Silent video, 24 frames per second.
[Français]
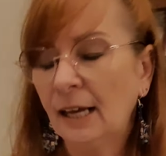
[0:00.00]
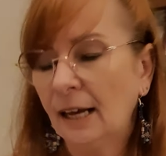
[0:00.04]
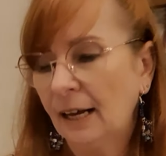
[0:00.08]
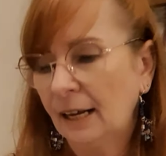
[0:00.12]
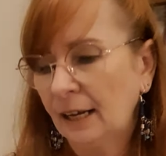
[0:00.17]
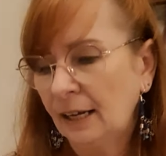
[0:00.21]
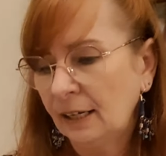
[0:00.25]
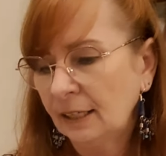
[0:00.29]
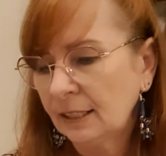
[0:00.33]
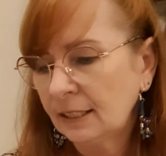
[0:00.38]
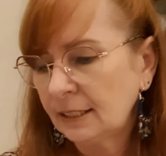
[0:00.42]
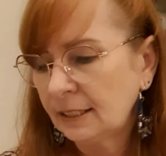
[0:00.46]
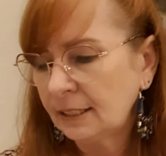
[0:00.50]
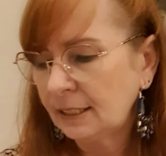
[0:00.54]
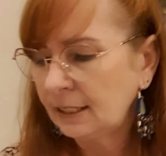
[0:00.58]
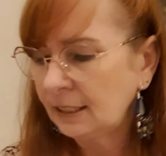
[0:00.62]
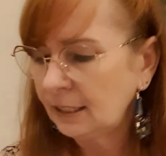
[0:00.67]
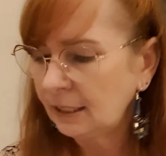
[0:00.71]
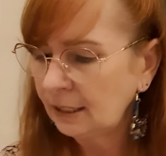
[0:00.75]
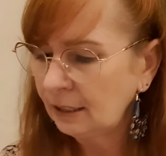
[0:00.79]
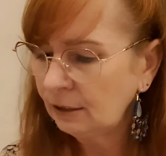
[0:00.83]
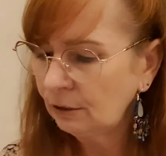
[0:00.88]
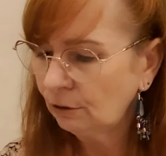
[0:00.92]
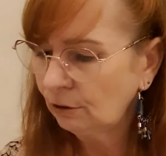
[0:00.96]
hein,
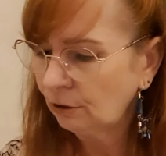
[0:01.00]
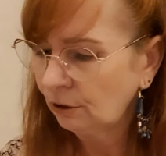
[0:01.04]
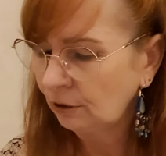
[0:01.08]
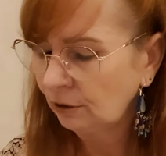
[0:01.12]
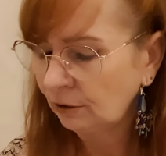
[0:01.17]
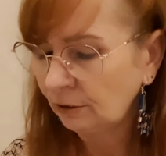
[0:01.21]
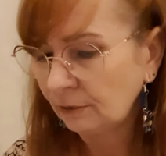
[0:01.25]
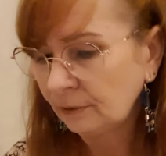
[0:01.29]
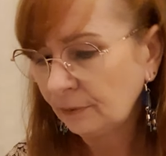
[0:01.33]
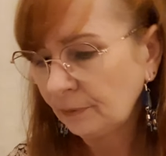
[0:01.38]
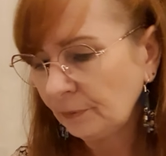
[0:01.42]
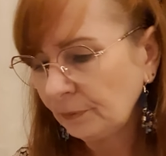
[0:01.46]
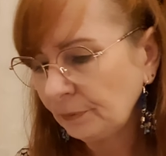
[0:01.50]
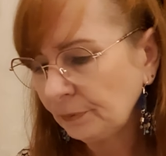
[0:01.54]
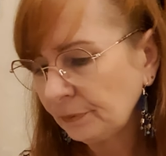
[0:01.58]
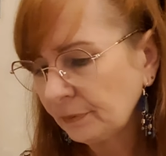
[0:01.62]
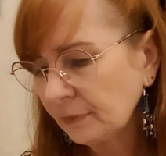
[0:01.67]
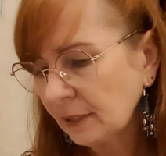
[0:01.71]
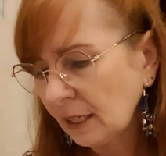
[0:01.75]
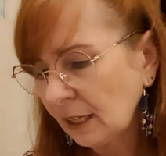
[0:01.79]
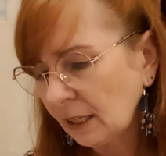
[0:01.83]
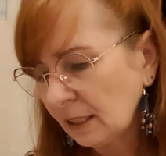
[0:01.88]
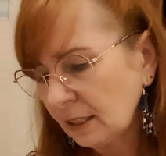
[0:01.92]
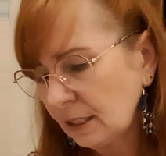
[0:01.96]
qui, euh,
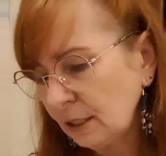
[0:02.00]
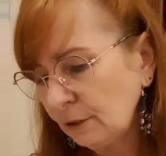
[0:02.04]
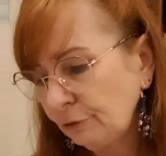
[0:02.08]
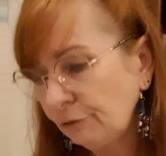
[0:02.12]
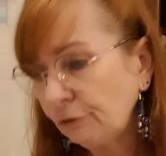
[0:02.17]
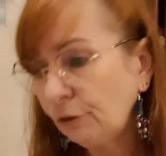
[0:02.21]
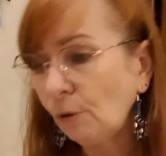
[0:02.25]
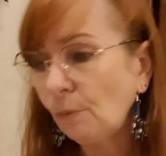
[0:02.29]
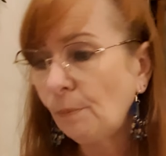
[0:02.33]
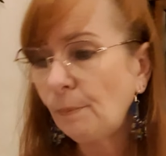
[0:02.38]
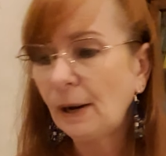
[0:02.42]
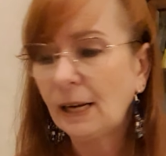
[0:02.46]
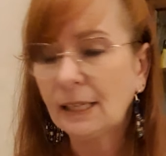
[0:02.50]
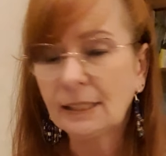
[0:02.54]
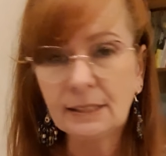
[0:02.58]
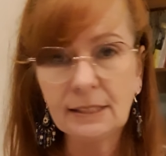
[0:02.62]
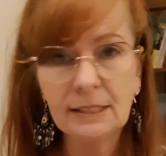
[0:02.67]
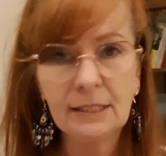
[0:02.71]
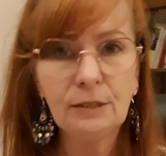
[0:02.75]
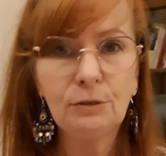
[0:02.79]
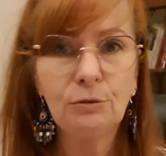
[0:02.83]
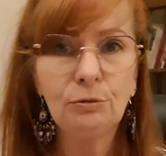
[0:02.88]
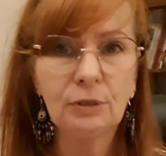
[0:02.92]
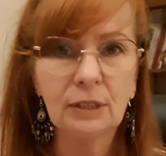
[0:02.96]
qui font
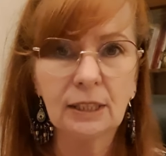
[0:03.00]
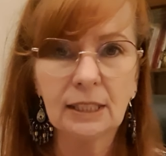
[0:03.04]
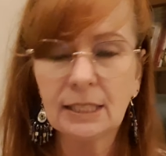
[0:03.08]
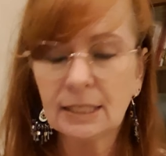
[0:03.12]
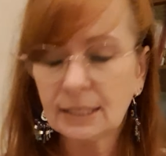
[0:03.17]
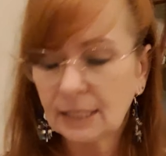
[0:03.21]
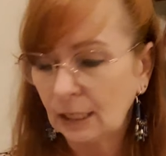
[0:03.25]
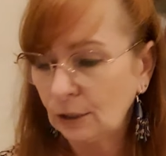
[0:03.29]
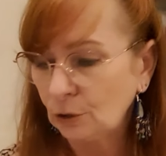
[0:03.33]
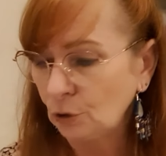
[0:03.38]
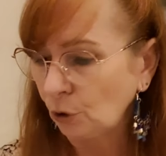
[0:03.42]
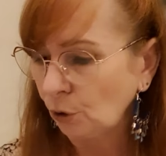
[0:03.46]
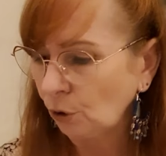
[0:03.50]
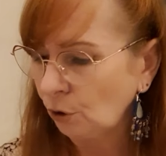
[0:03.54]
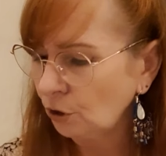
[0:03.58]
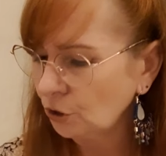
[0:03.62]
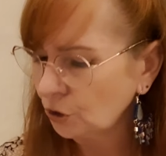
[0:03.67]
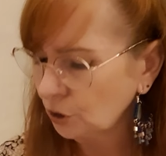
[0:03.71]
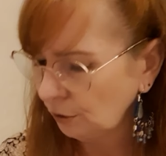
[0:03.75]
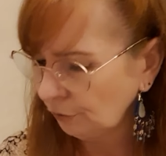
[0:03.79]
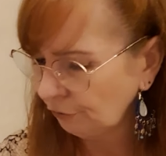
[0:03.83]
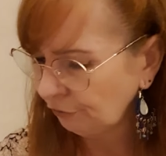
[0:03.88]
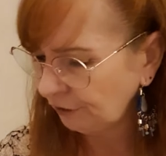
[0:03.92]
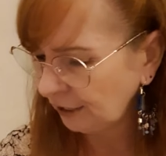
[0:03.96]
partie du cristal de
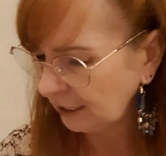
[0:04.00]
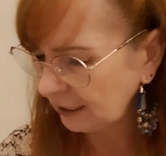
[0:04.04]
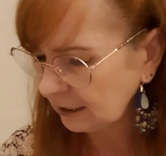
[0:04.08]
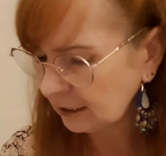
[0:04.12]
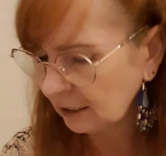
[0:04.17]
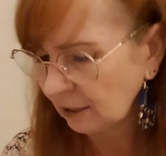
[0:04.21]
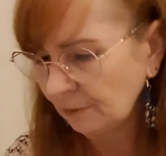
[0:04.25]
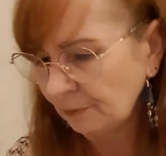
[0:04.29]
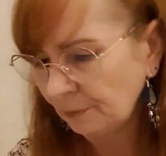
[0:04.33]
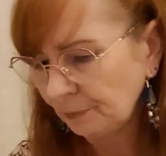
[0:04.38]
roche, en fait.